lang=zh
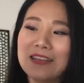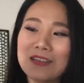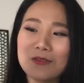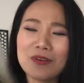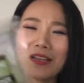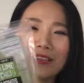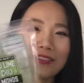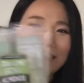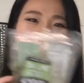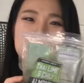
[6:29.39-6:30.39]
因为
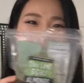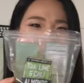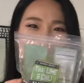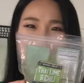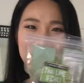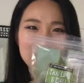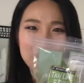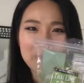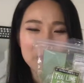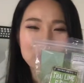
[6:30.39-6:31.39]
真的在其他地
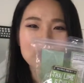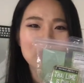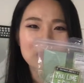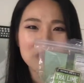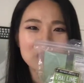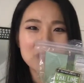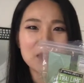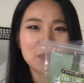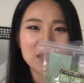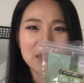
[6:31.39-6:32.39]
方没有找到这
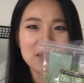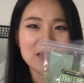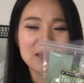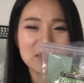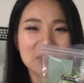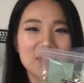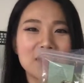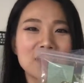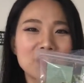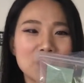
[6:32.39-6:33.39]
个味道的杏仁，
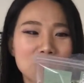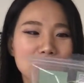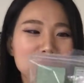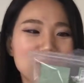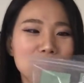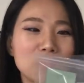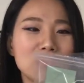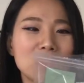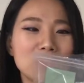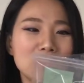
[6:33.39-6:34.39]
但是我们的缺
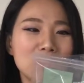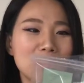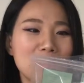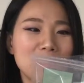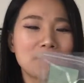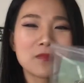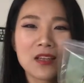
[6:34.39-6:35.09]
德舅里面。